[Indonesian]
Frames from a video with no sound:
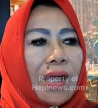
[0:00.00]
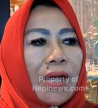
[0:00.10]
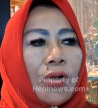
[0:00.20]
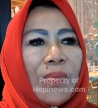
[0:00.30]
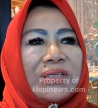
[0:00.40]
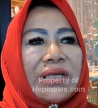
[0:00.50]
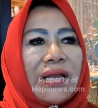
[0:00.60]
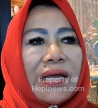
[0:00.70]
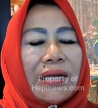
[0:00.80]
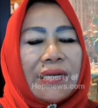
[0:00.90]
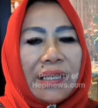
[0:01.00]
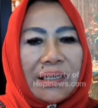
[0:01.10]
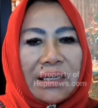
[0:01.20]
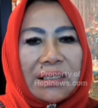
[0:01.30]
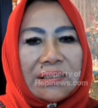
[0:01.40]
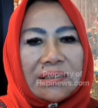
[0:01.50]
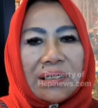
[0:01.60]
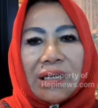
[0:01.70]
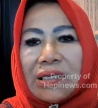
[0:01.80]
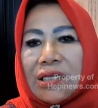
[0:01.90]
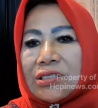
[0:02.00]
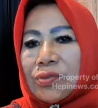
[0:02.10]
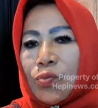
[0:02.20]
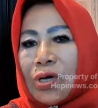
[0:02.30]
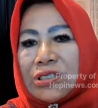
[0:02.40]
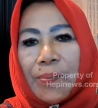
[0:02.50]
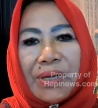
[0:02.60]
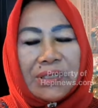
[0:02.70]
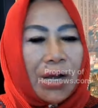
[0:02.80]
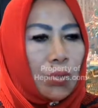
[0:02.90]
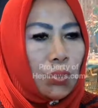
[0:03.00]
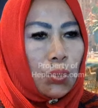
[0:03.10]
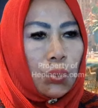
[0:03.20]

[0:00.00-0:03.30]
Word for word: Kalau masalah Denis kan kita semua sama tahu